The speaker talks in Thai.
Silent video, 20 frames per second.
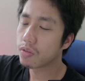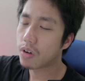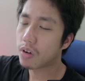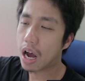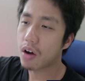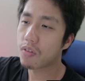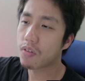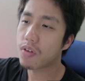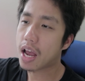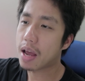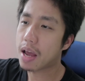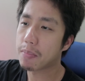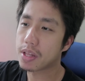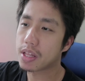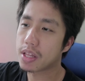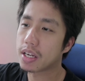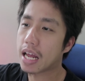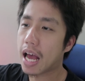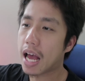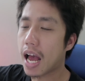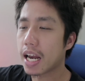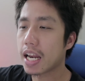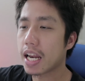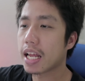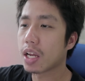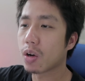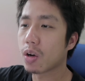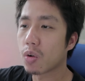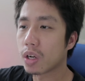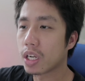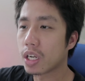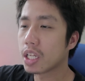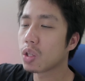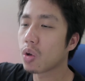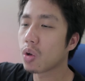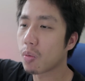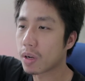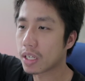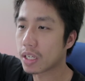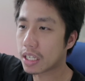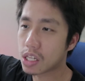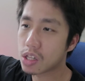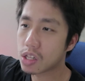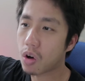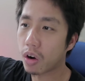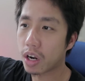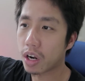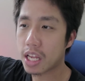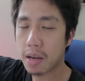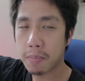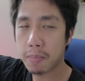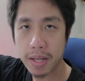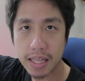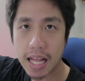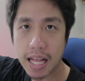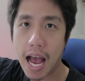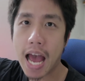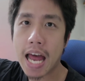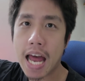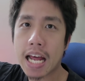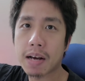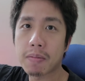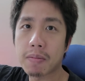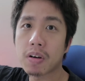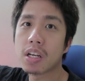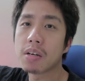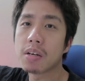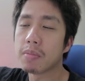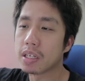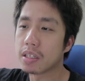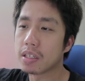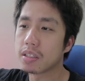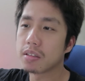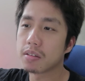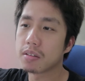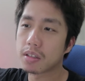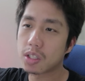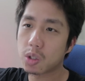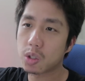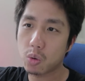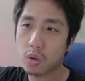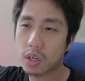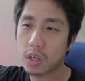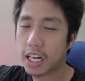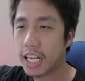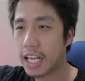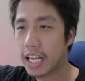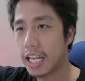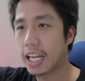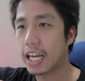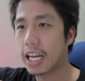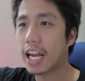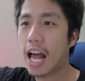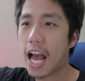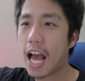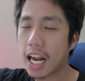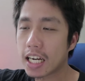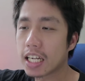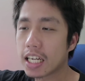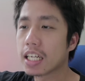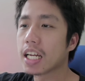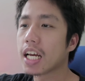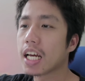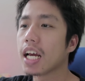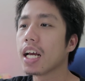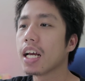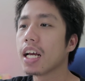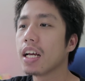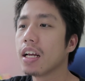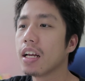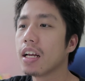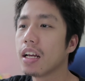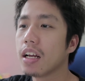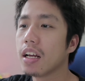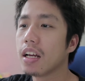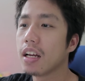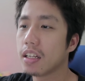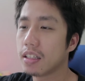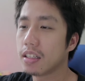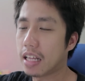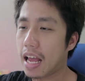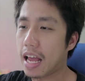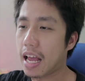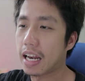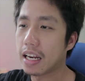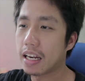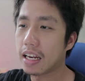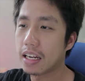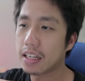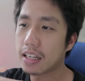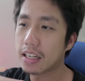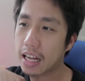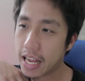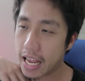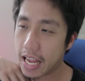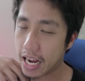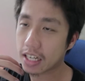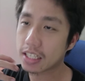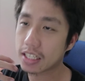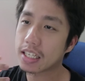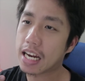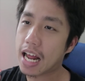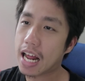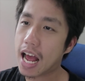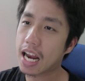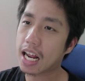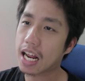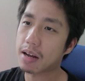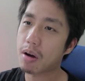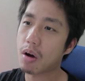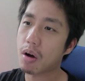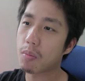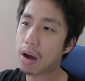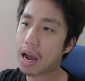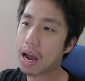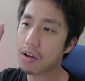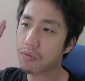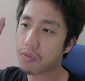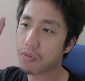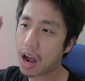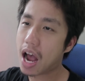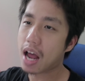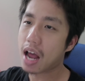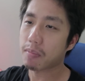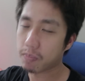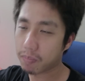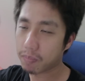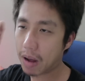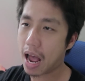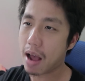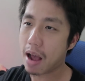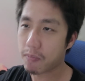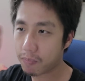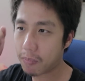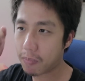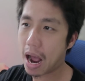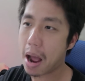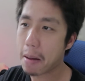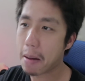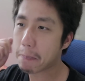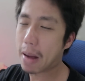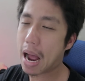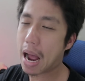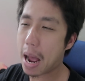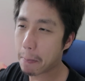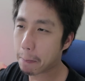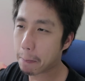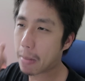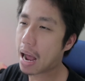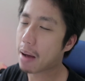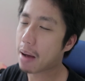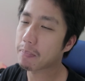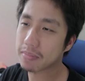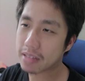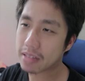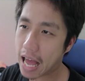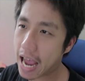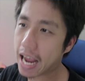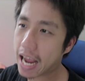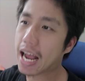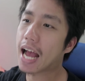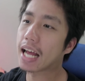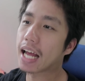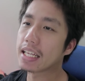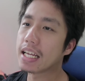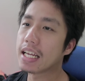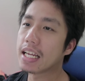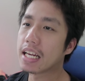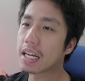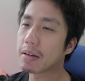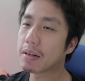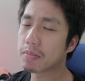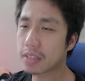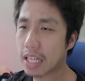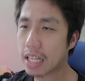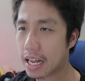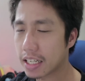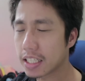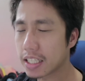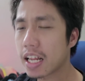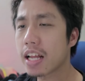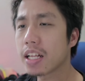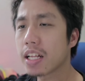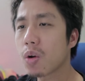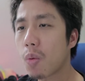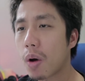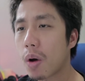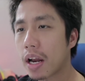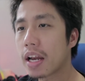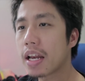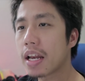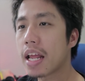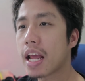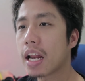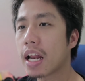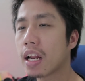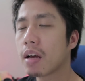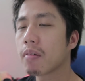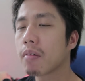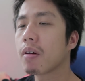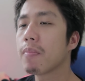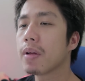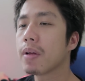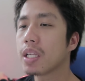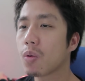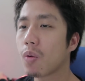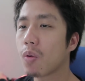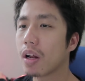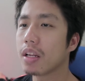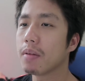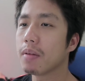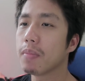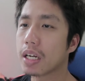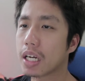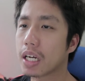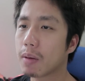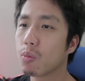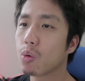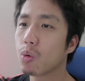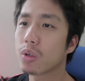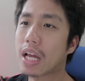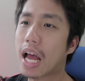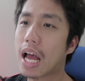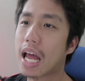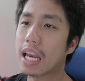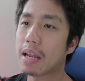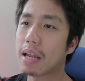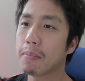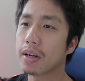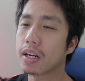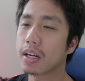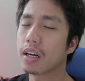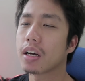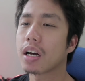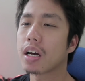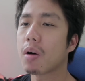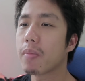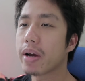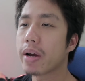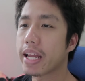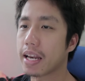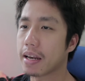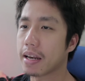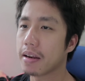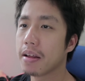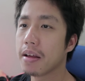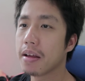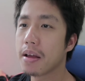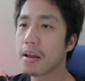ฝาแฝดปริศนาเนี่ยไอ้คนที่ตกมาจากชั้น2เนี่ยยังไม่ตายนะครับก็เลยเหมือนสู้กับนางเอกอีกครั้งหนึ่งนะฮะแต่นางเอกก็ชนะครับเอาไม้ฟาดป๊าบตายคาที่นะครับแต่ในจังหวะนั้นเองนะครับก็เป็นจังหวะที่เหมือนกับลูกชายเนี่ยมันก็เข้ามาเห็น